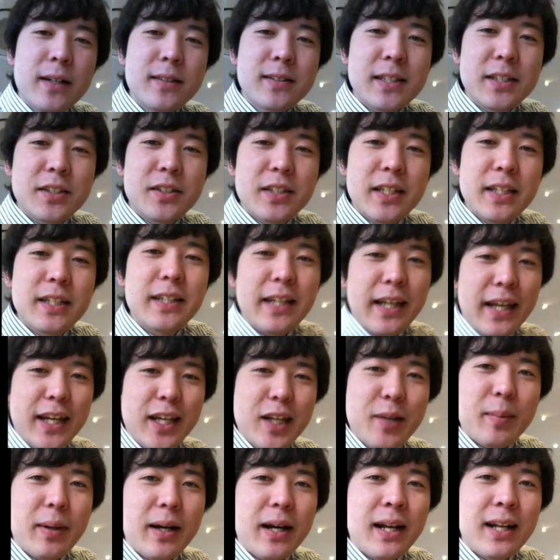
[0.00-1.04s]
アクセスできて
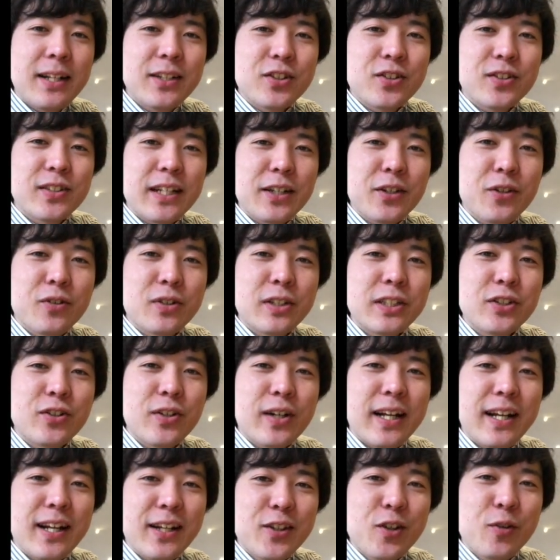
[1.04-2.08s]
今からちょっと作業しよう
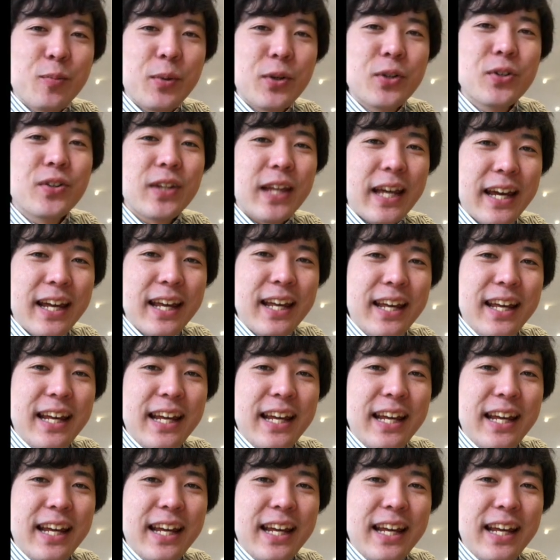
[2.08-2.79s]
かなと思うので、